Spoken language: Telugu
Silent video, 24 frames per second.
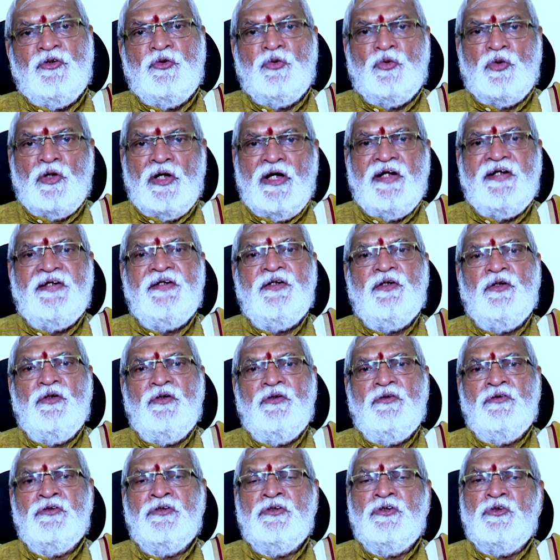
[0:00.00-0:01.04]
గృహాన్నో
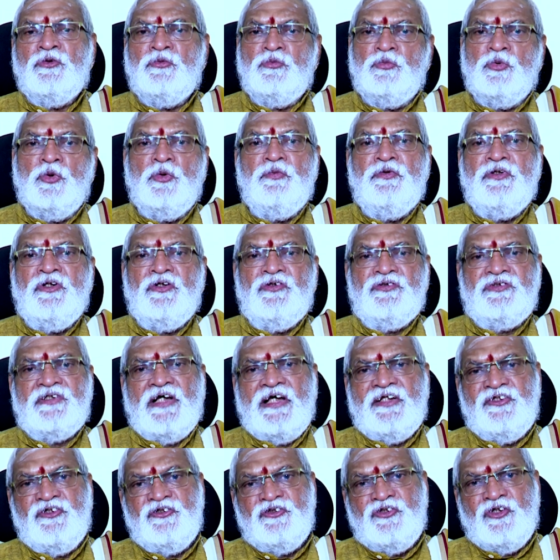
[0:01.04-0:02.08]
భూమినో
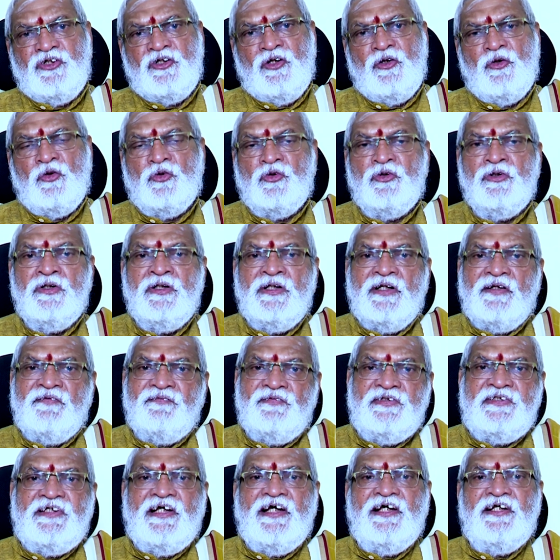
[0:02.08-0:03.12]
సాధించడంలో
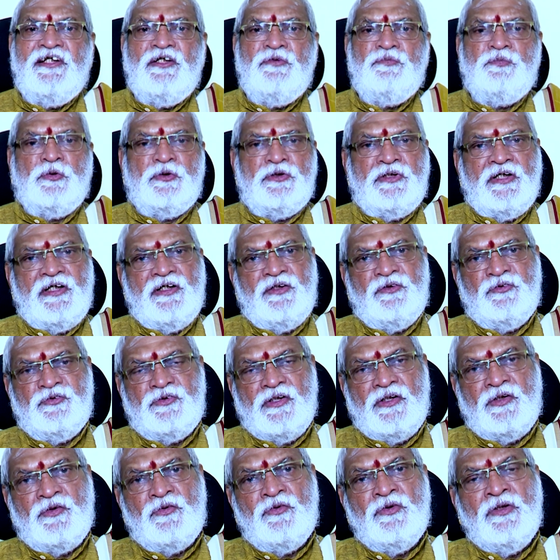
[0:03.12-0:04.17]
విజయాన్ని
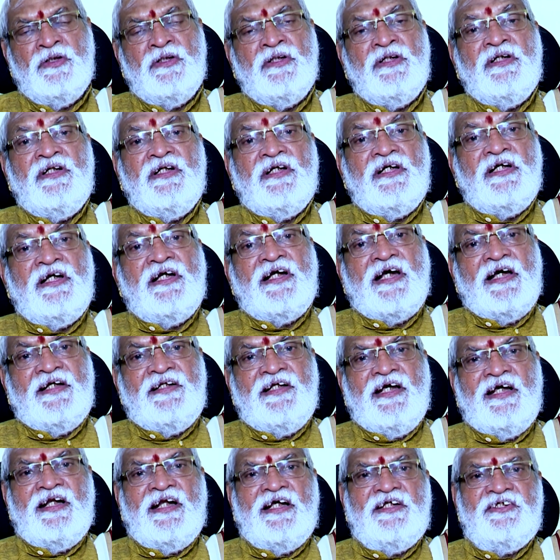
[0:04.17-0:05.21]
పొందగలుగుతారు ఈ
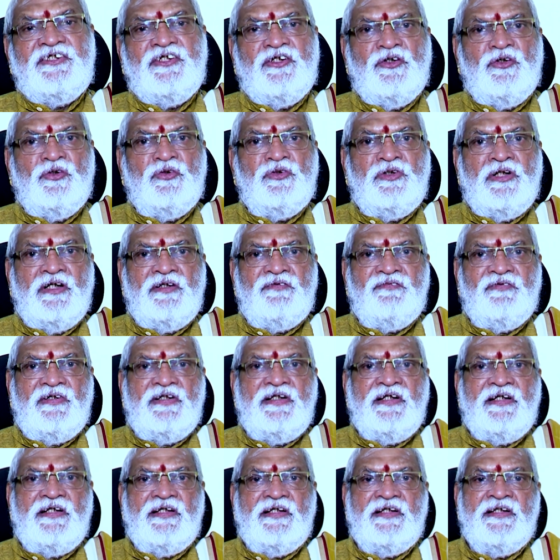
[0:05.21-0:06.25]
కన్యారాశిలో
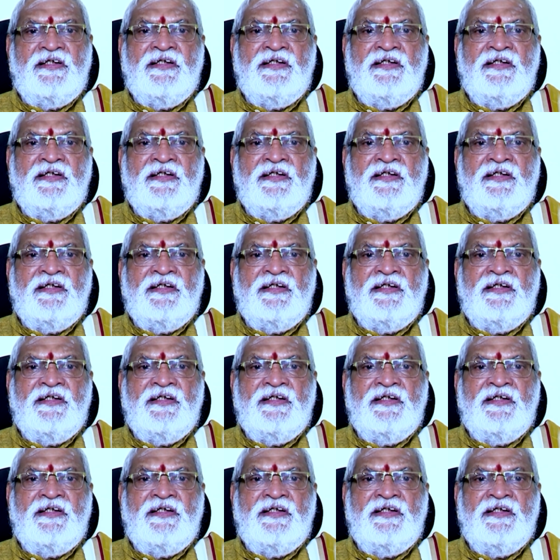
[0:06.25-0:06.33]
ఉన్నటువంటి